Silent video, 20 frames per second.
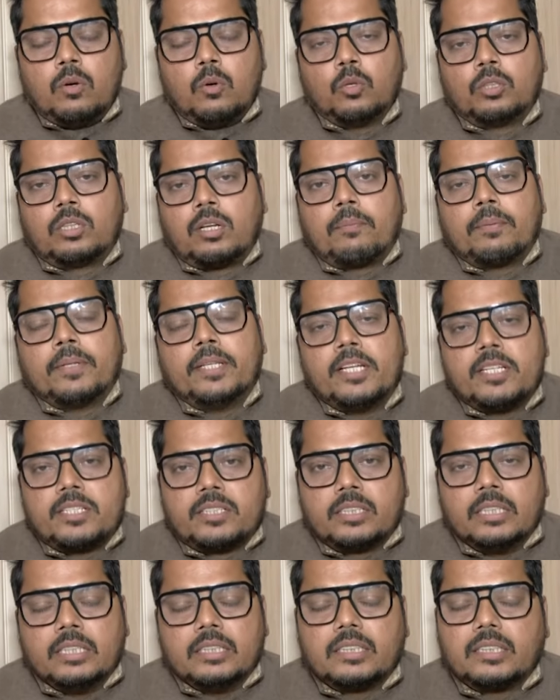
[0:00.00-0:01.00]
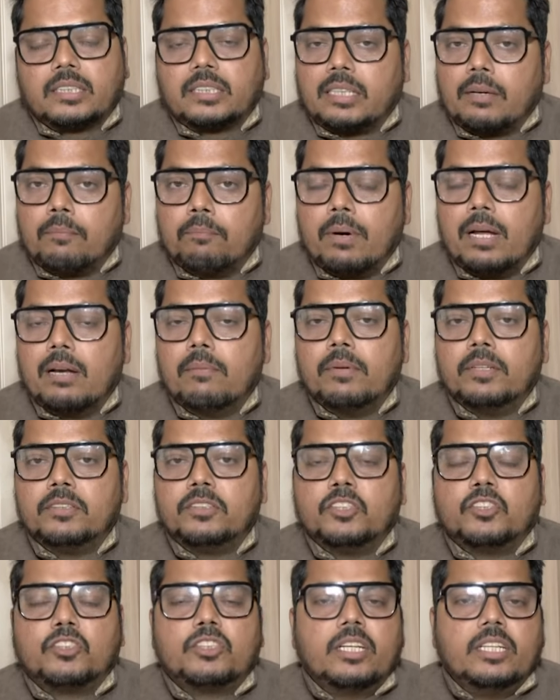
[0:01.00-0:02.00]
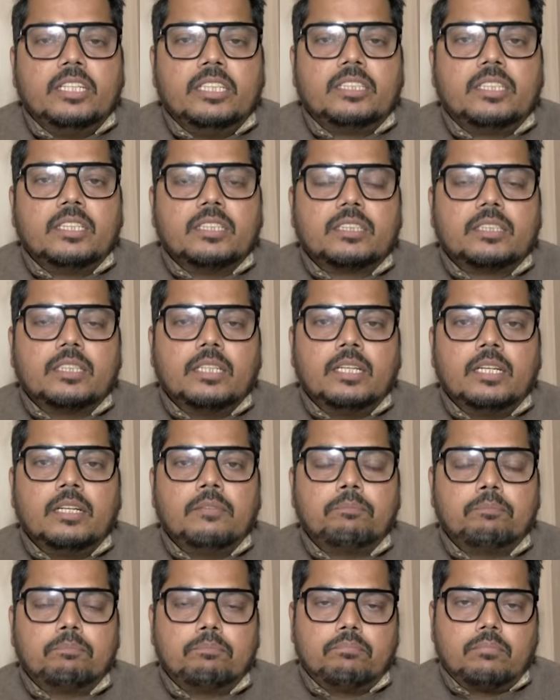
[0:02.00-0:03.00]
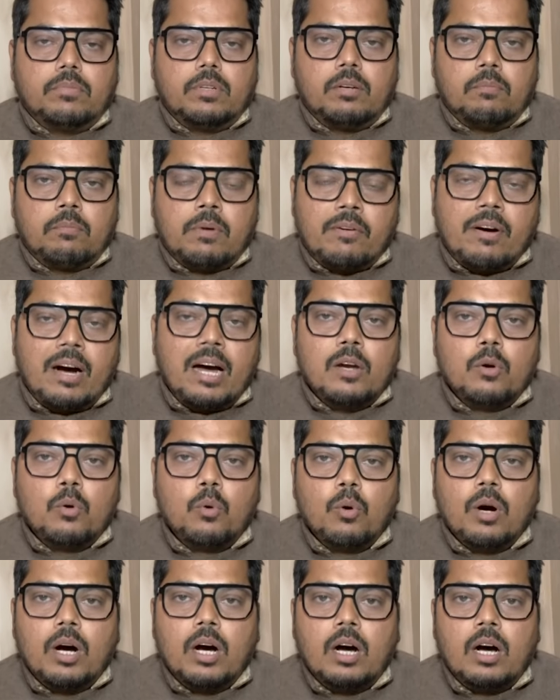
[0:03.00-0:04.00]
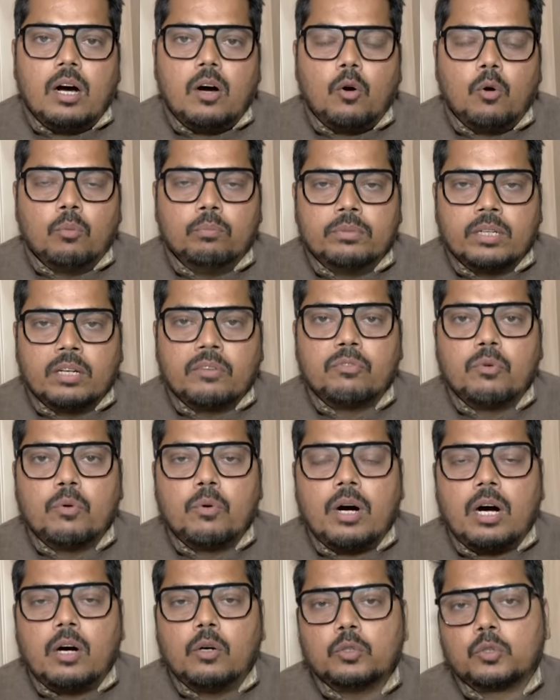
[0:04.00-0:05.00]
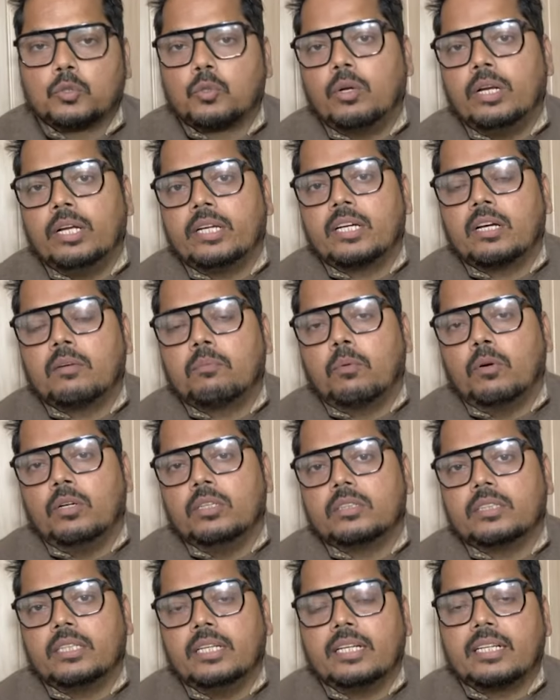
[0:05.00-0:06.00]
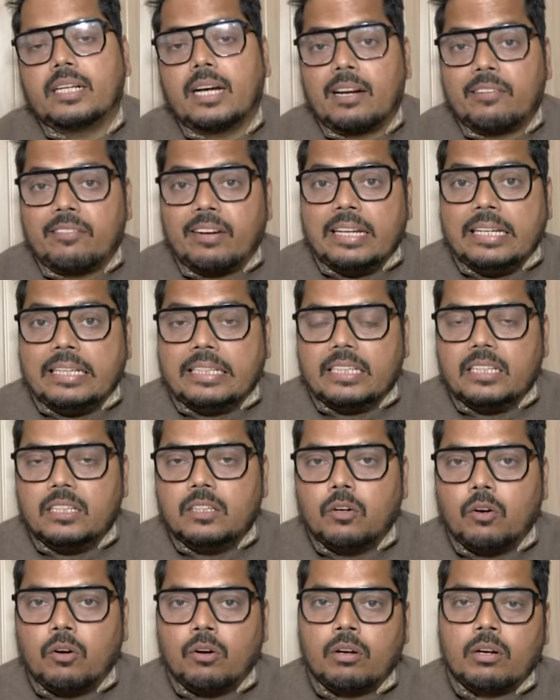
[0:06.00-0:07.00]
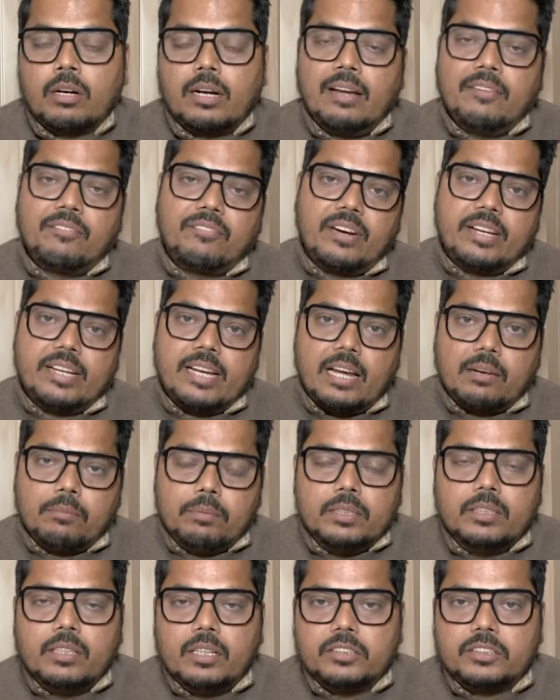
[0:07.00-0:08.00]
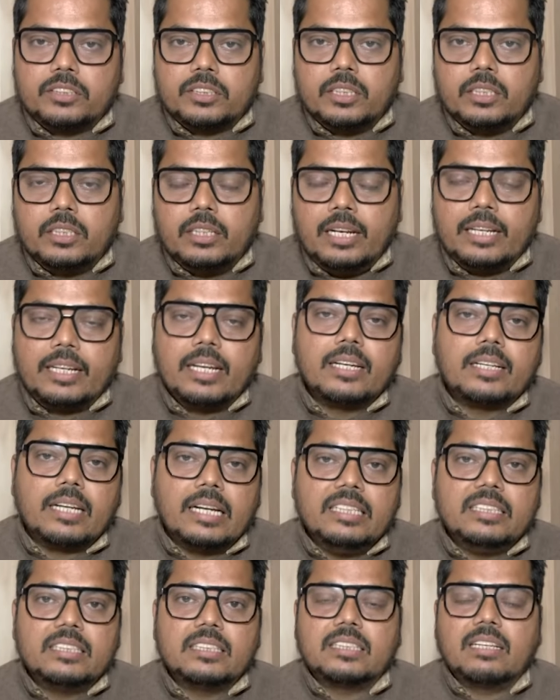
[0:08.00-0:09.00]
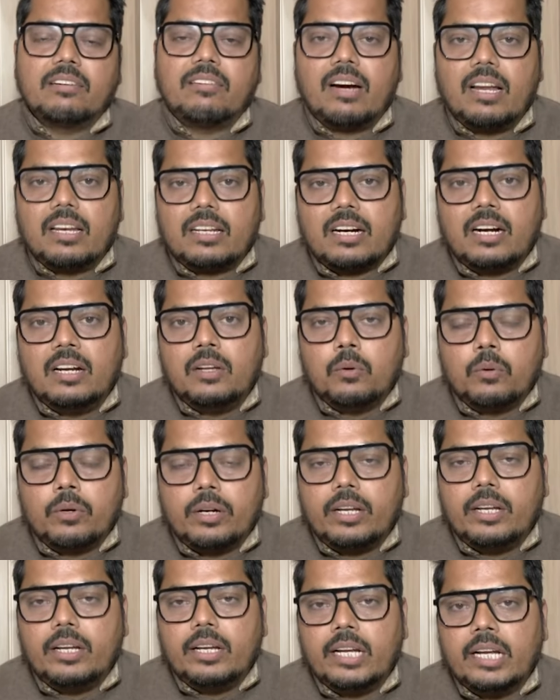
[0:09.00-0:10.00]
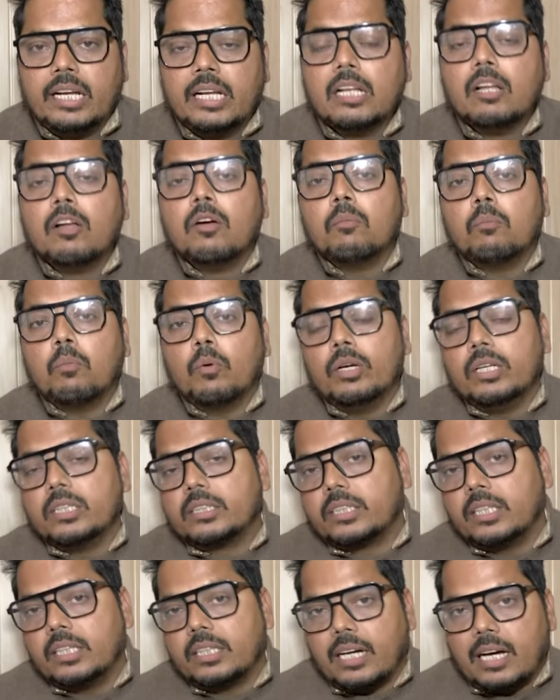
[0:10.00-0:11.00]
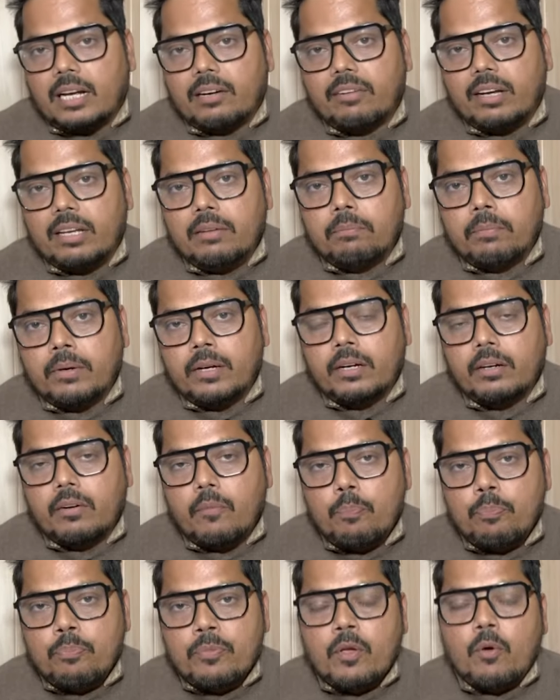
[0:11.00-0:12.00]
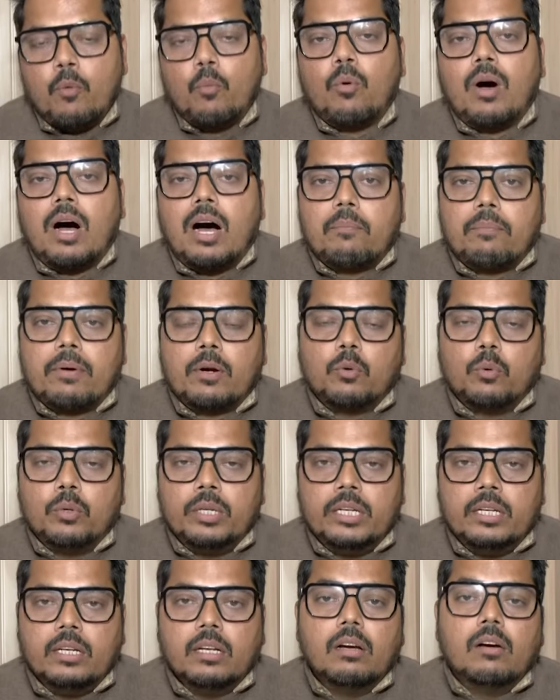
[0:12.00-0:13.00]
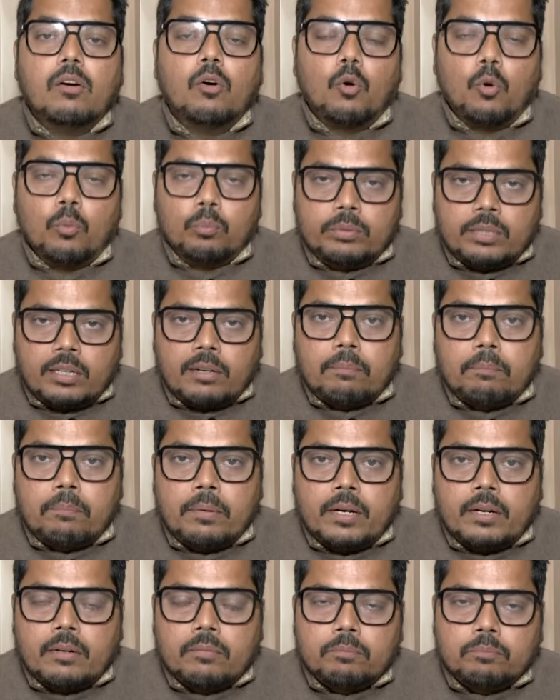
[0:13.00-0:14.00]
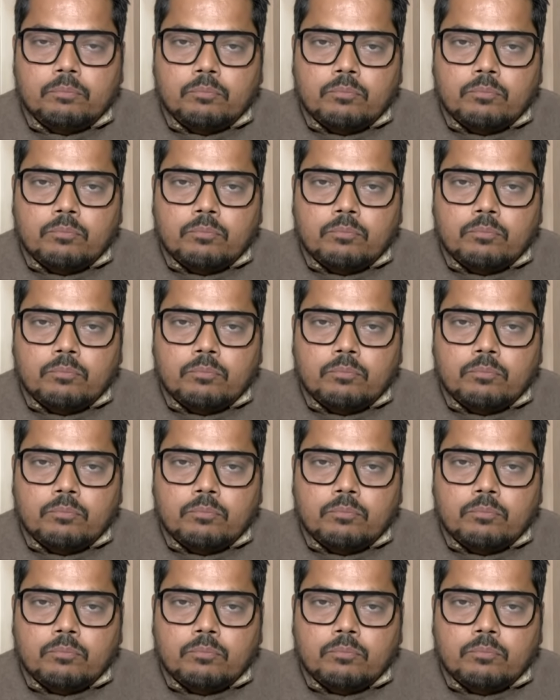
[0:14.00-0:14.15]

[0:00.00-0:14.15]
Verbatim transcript: उत्तर प्रदेश के संभल में जिस तरीके से बवाल हुआ उपद्रव हुआ उसको लेकर पुलिस ने कार्रवाई की और एफआईआर भी दर्ज की लेकिन कई सवाल खड़े हो रहे हैं पुलिस की कार्रवाई पर वहां पर हुई उपद्रव पर